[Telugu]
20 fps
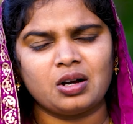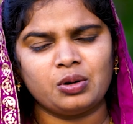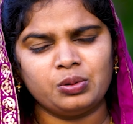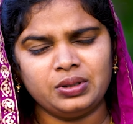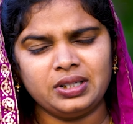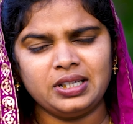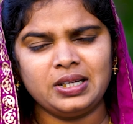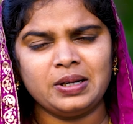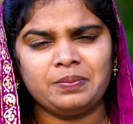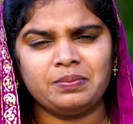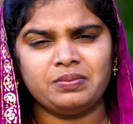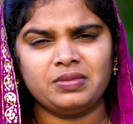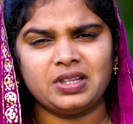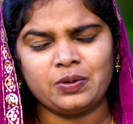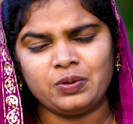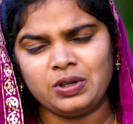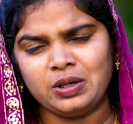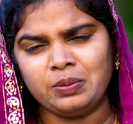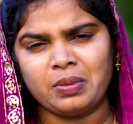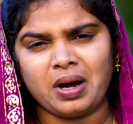ఉదయం
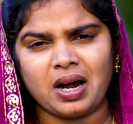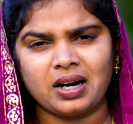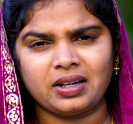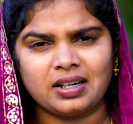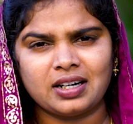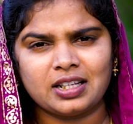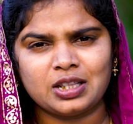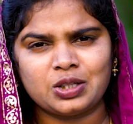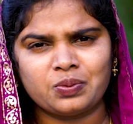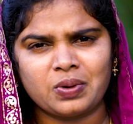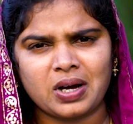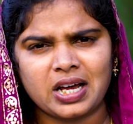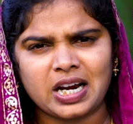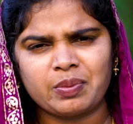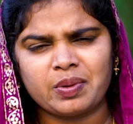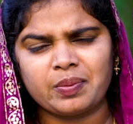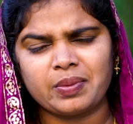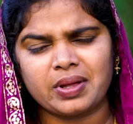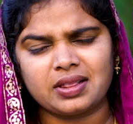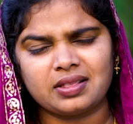దేవుని మాటల ద్వారా
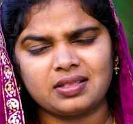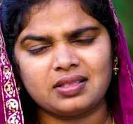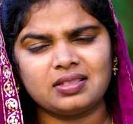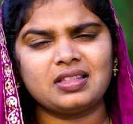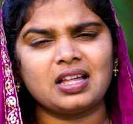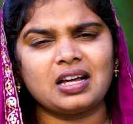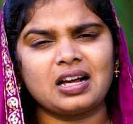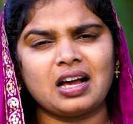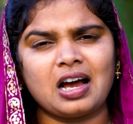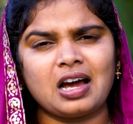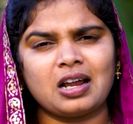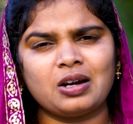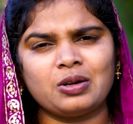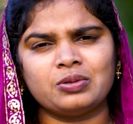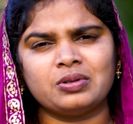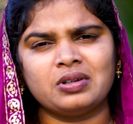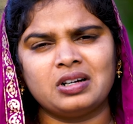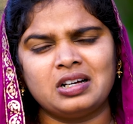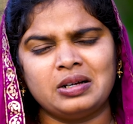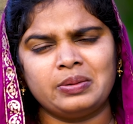మేము ఎంతగానో
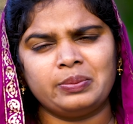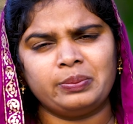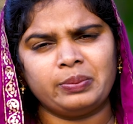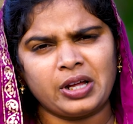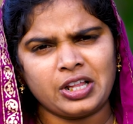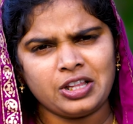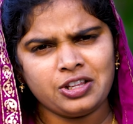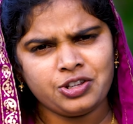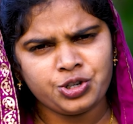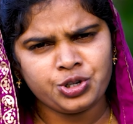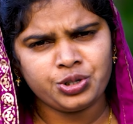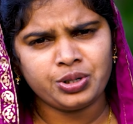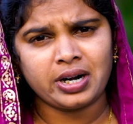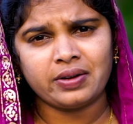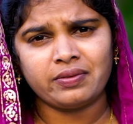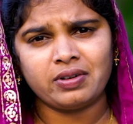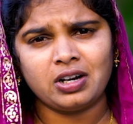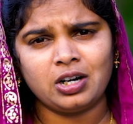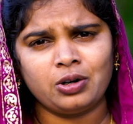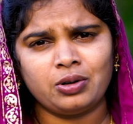మంచి
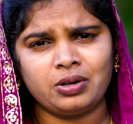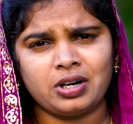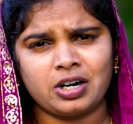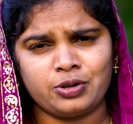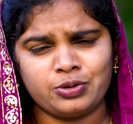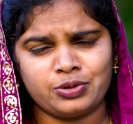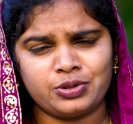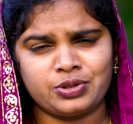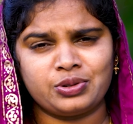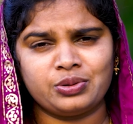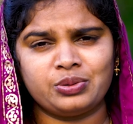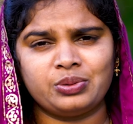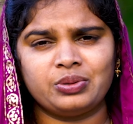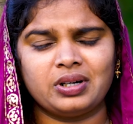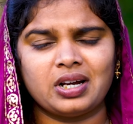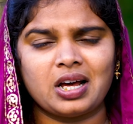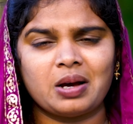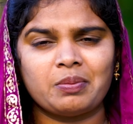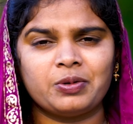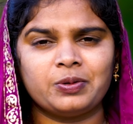నడవల్లో నడుస్తూ
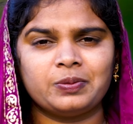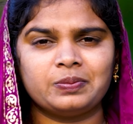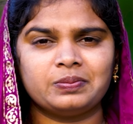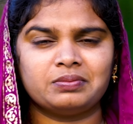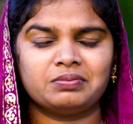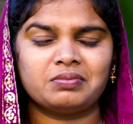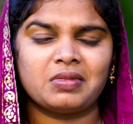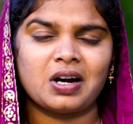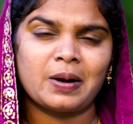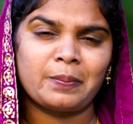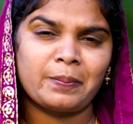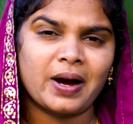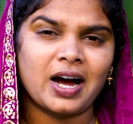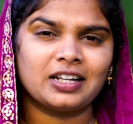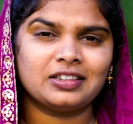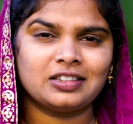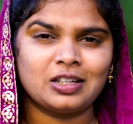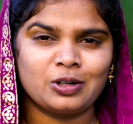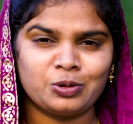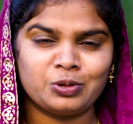ఉన్నాము మా
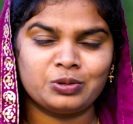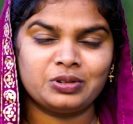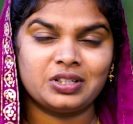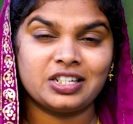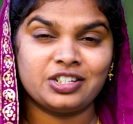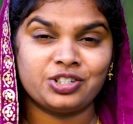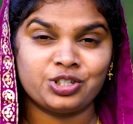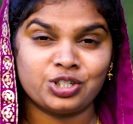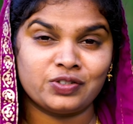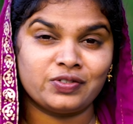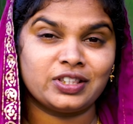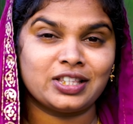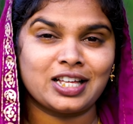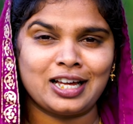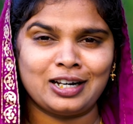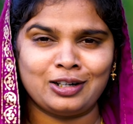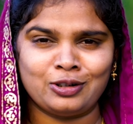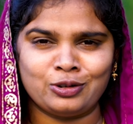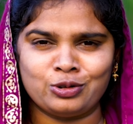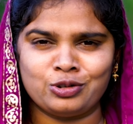పాత రోత
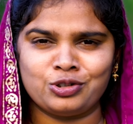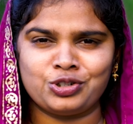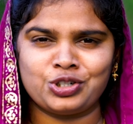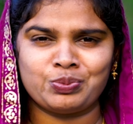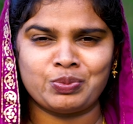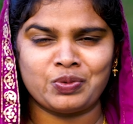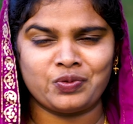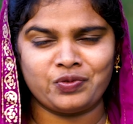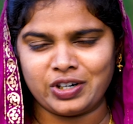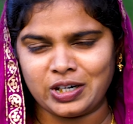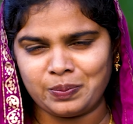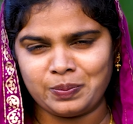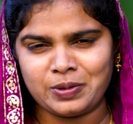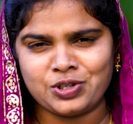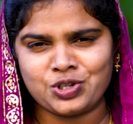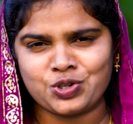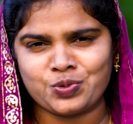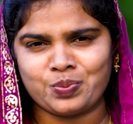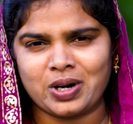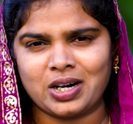జీవితాల నుంచి మేము
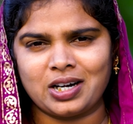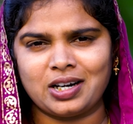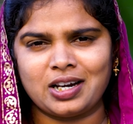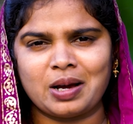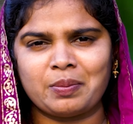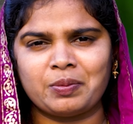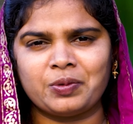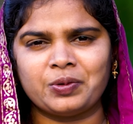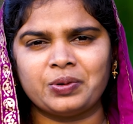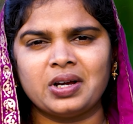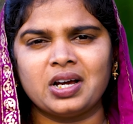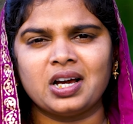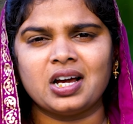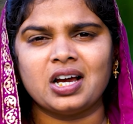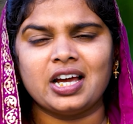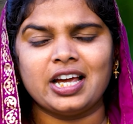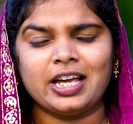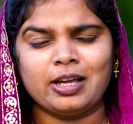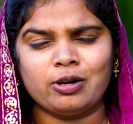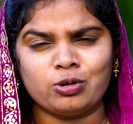విడిపించబడ్డాము
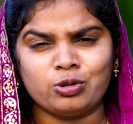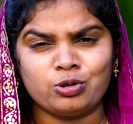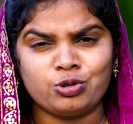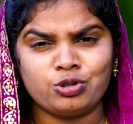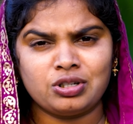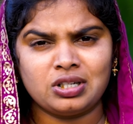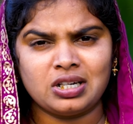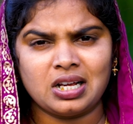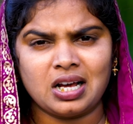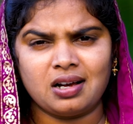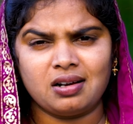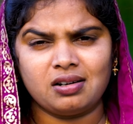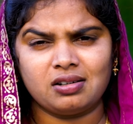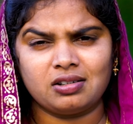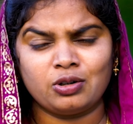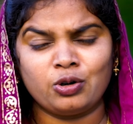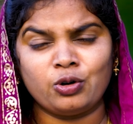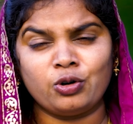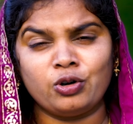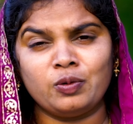ఈ రోజున
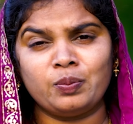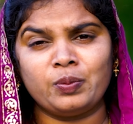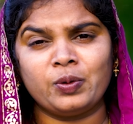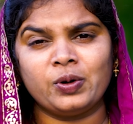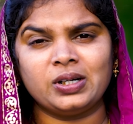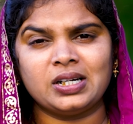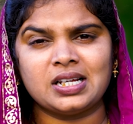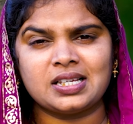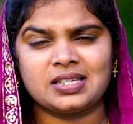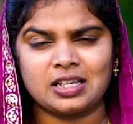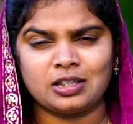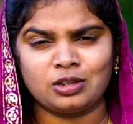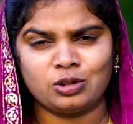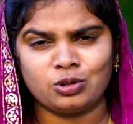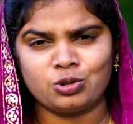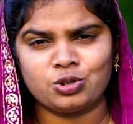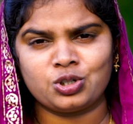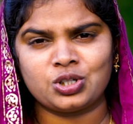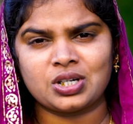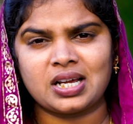కోల్పోయిన
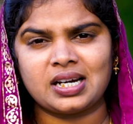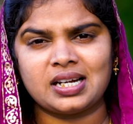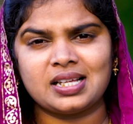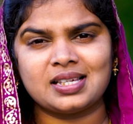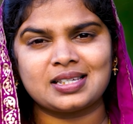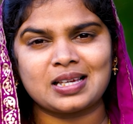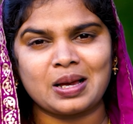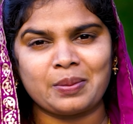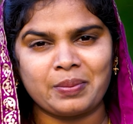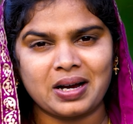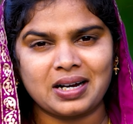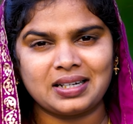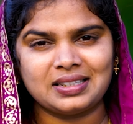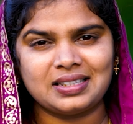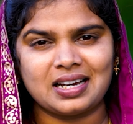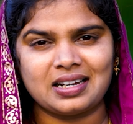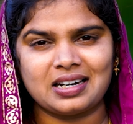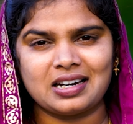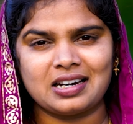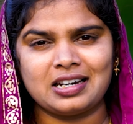సంతోషాన్ని
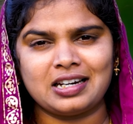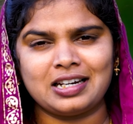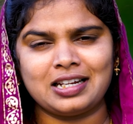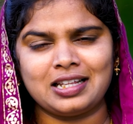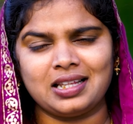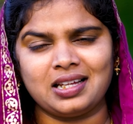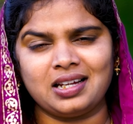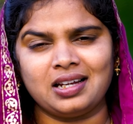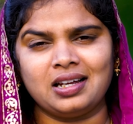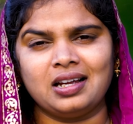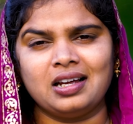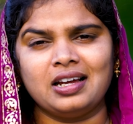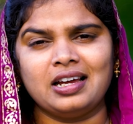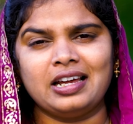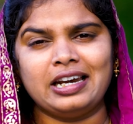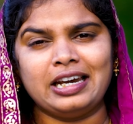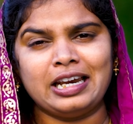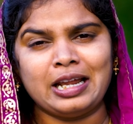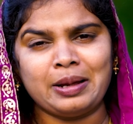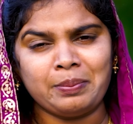సమాధానాన్ని
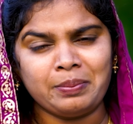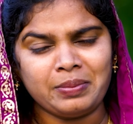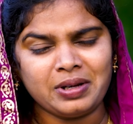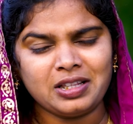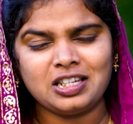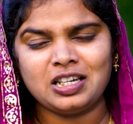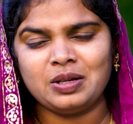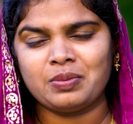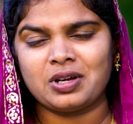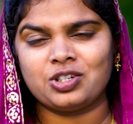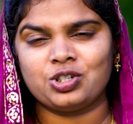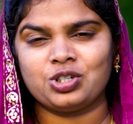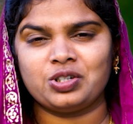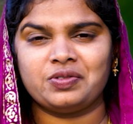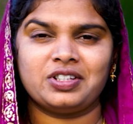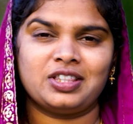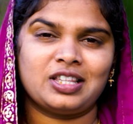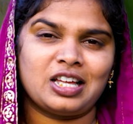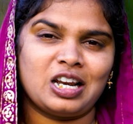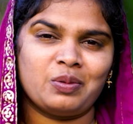నెమ్మదిని మా
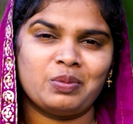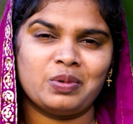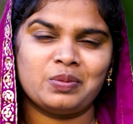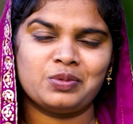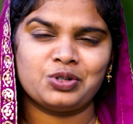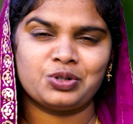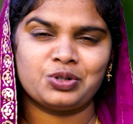జీవితాల మేము